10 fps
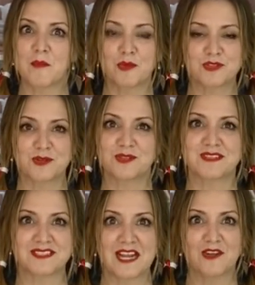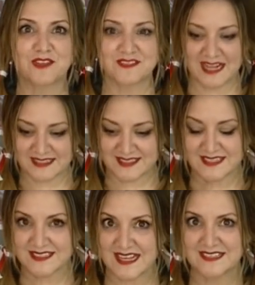muchos estilos de
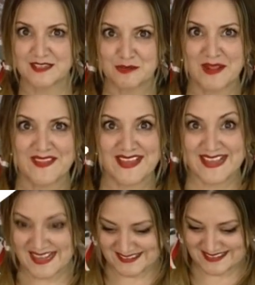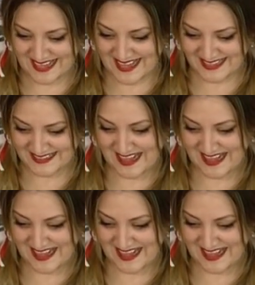salsas y esta es una de ellas que